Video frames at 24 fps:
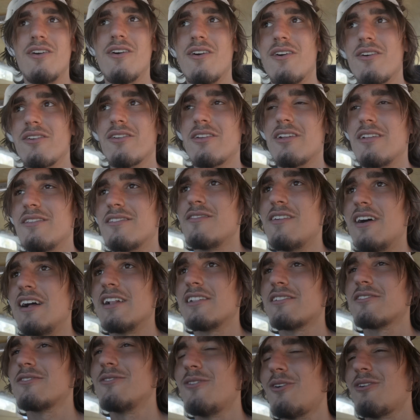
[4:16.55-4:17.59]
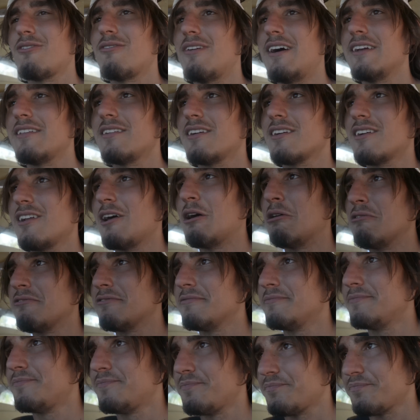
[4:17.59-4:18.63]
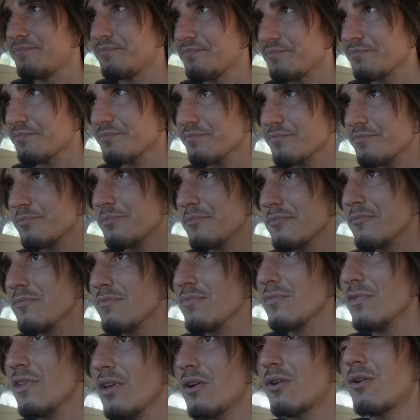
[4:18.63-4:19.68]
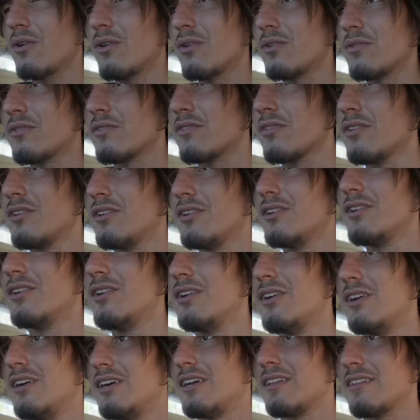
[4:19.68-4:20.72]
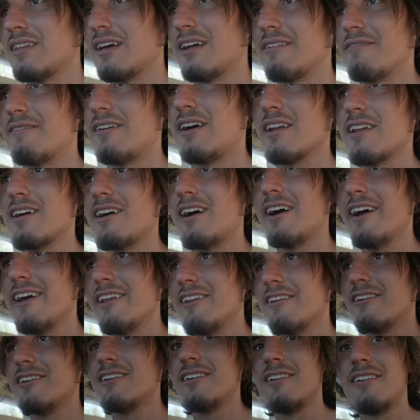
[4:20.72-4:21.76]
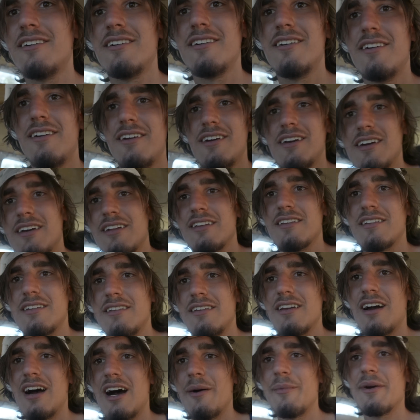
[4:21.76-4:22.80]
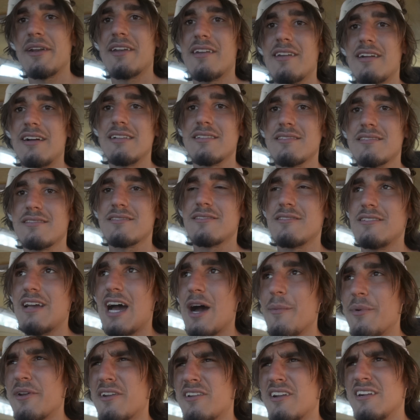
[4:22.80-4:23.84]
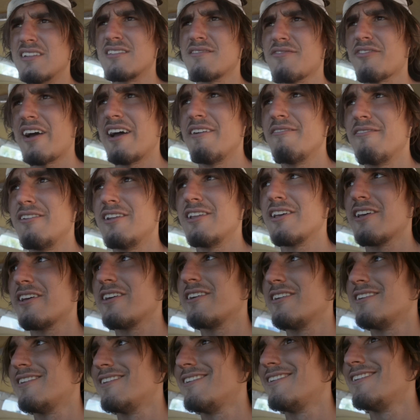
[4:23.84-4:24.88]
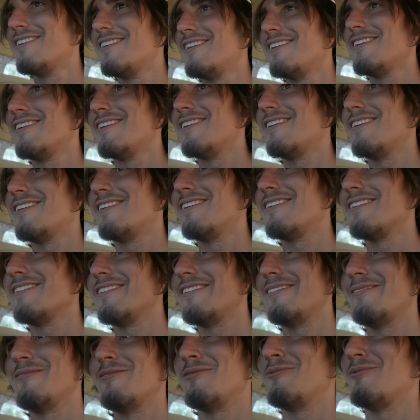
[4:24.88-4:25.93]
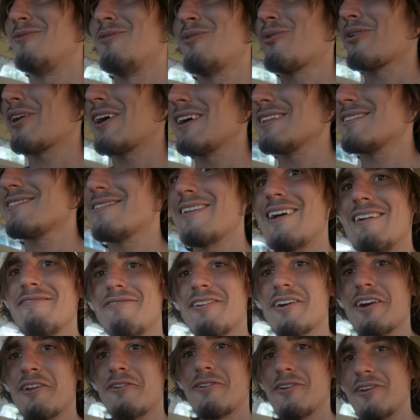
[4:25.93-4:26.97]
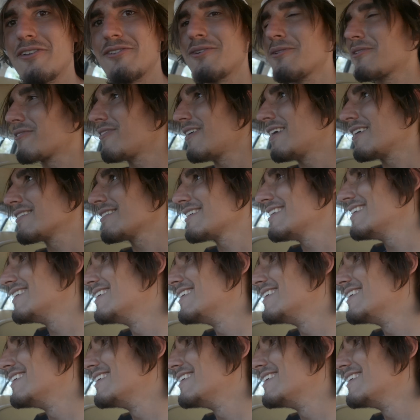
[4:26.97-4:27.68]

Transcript: Und dann sind wir halt noch weiter gelaufen. Und dann war da eine, die arbeitet als, die arbeitet als freiwillige Notarzthelferin oder so quasi.